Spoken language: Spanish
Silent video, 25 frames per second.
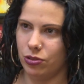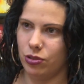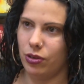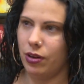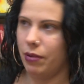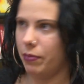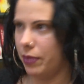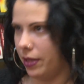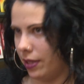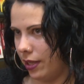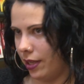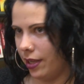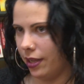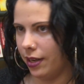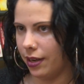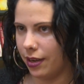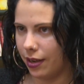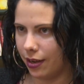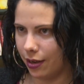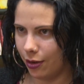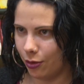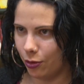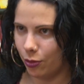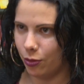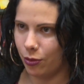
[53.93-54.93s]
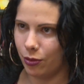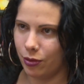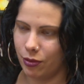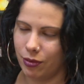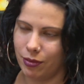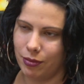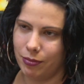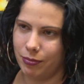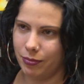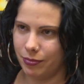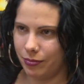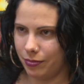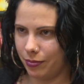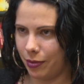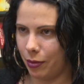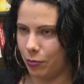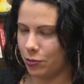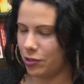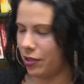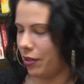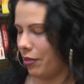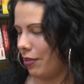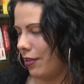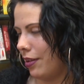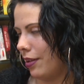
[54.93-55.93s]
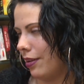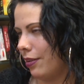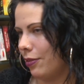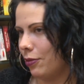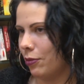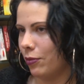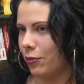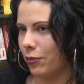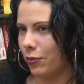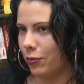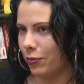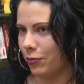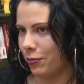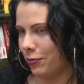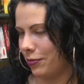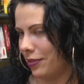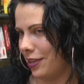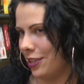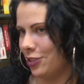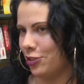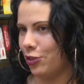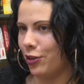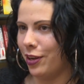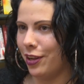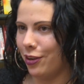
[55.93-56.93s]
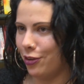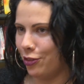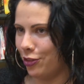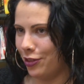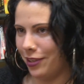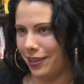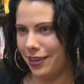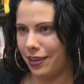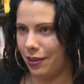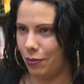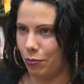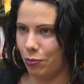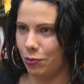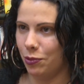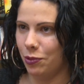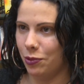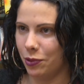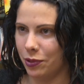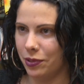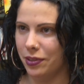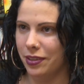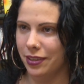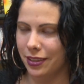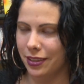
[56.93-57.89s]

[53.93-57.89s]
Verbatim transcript: No solamente ir a lo vamos a hacer una historia erótica y punto.